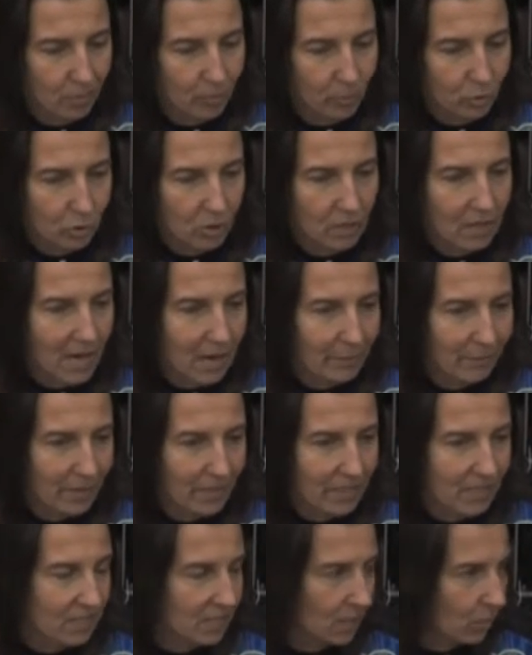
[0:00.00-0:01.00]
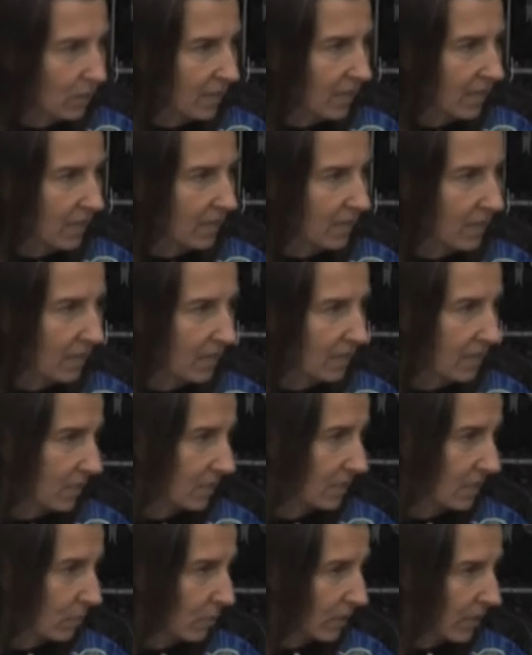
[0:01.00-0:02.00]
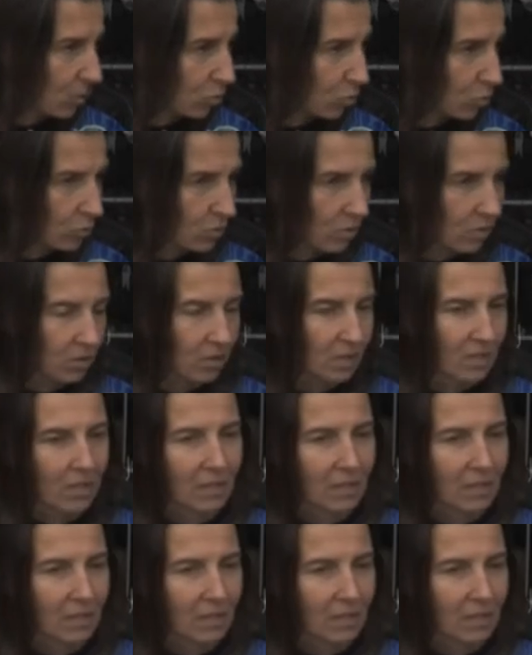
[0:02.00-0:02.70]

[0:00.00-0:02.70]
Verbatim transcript: a un motoclub che segue, le, che segue l'enduro.